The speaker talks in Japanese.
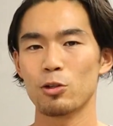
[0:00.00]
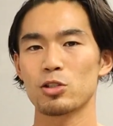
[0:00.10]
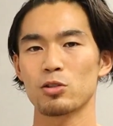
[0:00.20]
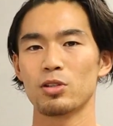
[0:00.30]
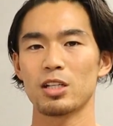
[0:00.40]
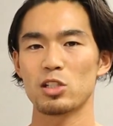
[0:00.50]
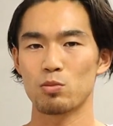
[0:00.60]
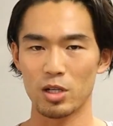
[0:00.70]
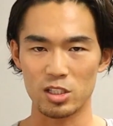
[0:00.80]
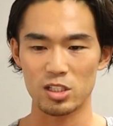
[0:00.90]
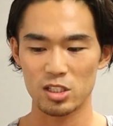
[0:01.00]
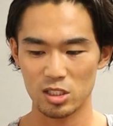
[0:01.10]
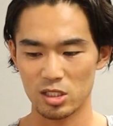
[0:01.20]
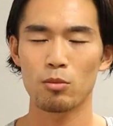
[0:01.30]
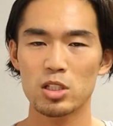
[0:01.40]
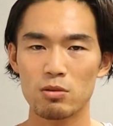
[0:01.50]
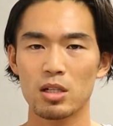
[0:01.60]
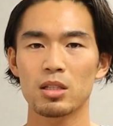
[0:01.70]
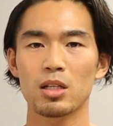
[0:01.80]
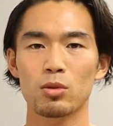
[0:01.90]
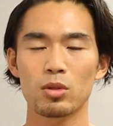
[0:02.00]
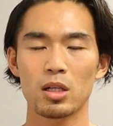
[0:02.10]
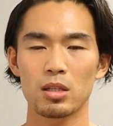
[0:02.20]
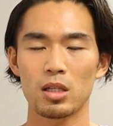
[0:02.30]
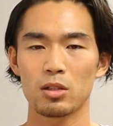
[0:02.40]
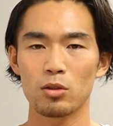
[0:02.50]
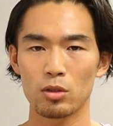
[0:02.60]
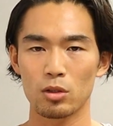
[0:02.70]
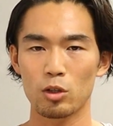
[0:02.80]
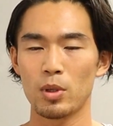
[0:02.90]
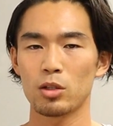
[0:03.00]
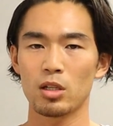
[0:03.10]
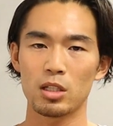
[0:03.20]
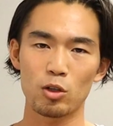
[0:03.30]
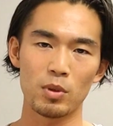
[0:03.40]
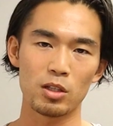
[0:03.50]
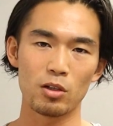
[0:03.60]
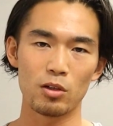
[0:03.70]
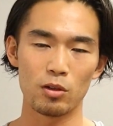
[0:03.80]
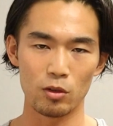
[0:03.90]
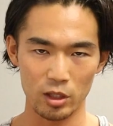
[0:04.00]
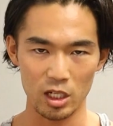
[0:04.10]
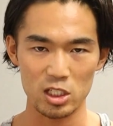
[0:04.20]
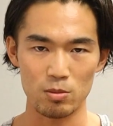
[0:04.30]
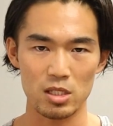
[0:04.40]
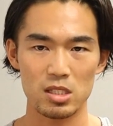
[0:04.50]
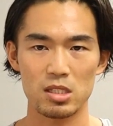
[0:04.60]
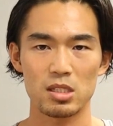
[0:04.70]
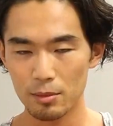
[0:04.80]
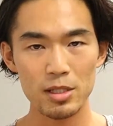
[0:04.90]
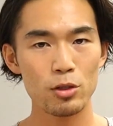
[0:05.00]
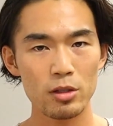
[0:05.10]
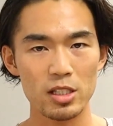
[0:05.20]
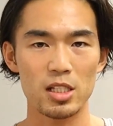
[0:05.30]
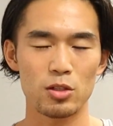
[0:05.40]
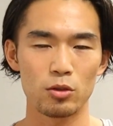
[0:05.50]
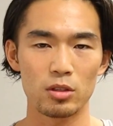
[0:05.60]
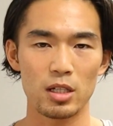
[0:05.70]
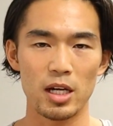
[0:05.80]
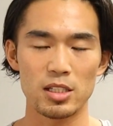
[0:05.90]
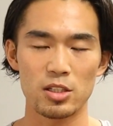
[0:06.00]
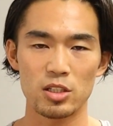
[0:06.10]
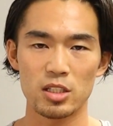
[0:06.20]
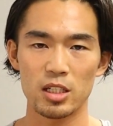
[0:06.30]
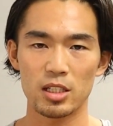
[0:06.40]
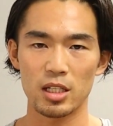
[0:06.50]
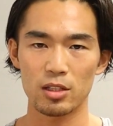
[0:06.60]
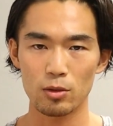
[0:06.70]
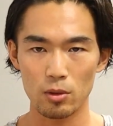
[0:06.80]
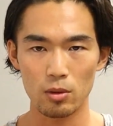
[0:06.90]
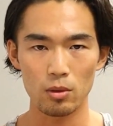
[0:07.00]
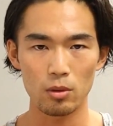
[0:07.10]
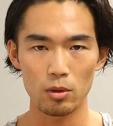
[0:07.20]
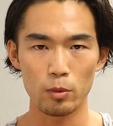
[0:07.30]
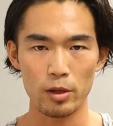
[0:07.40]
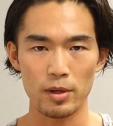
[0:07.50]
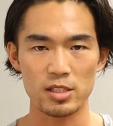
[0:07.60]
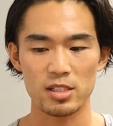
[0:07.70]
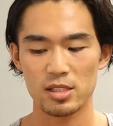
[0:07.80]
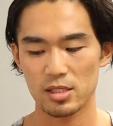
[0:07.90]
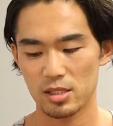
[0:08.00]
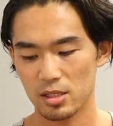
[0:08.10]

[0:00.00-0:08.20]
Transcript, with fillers: よろしくお願いします。もしわかんないことがあったら、どんどんコメント欄にコメントをお願いします。まあ、それでは早速解説していきたいと思います。